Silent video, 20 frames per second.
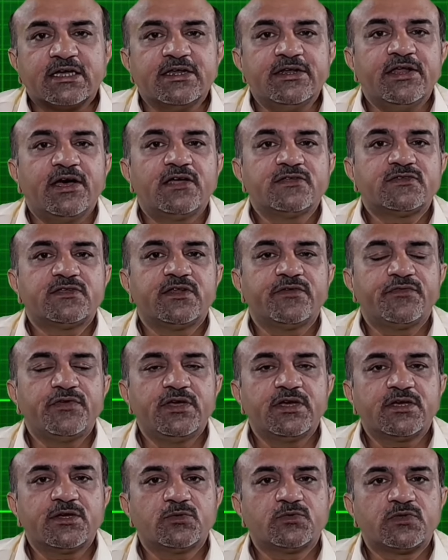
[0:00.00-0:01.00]
कि ना सिर्फ
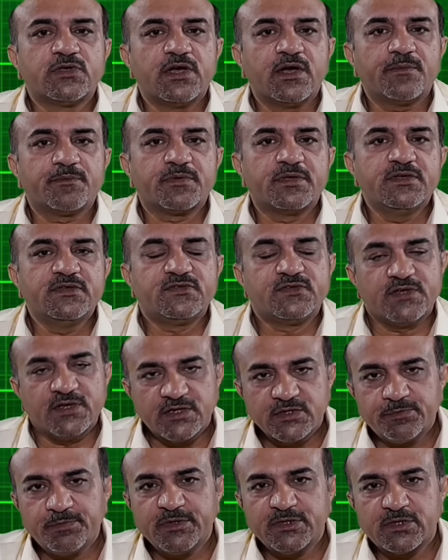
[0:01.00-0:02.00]
ये कि उससे आपकी
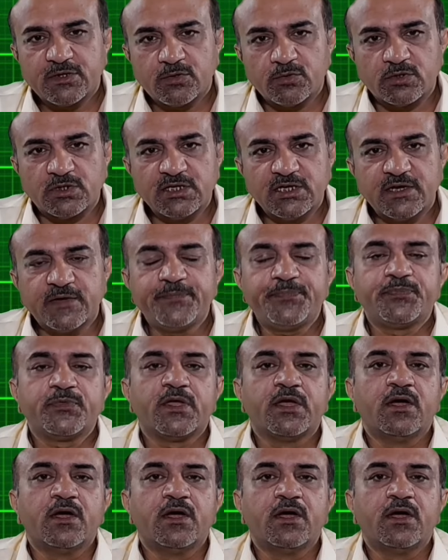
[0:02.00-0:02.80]
सेहत बेहतर होती है